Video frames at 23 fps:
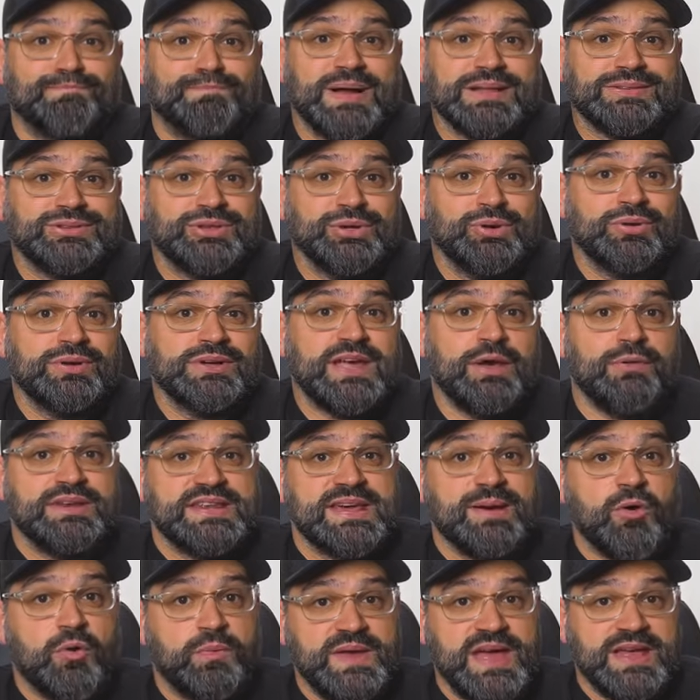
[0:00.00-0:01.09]
patrón que
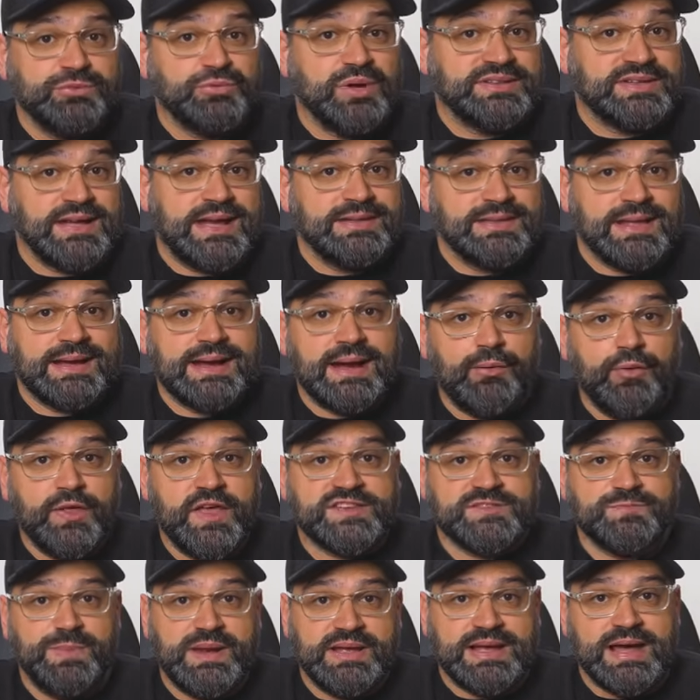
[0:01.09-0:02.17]
veníamos viendo, este que te acabo de
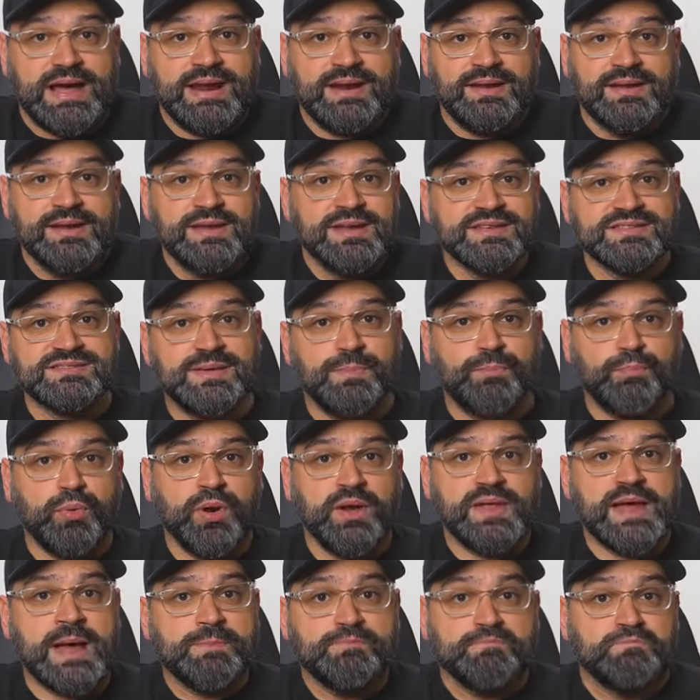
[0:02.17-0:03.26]
explicar, se
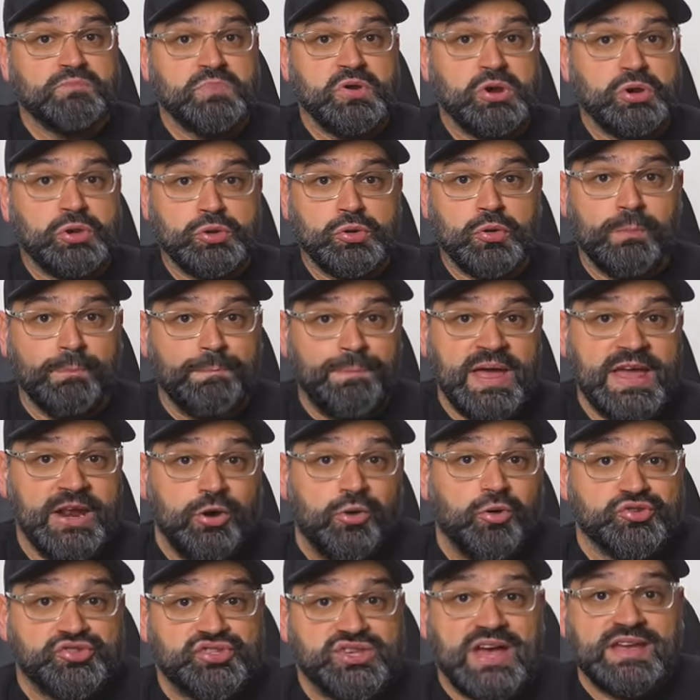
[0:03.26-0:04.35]
pueda romper
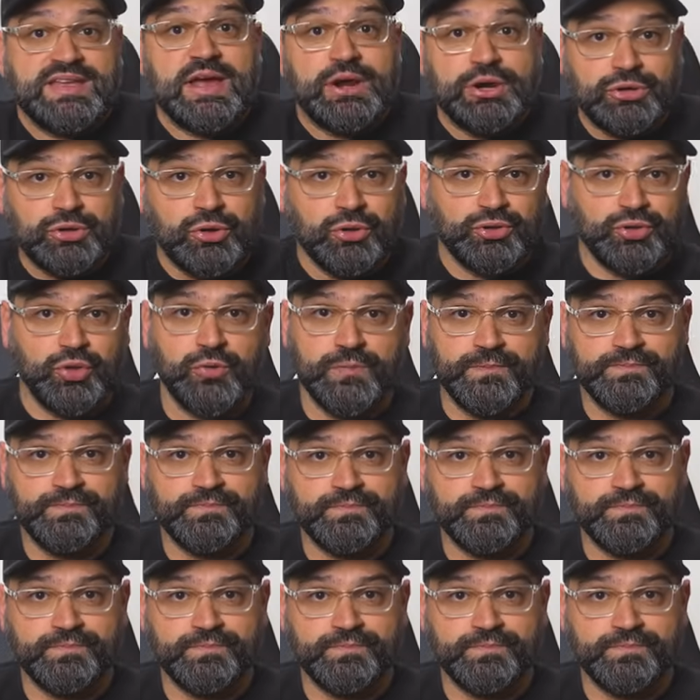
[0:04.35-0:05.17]
o se haya roto.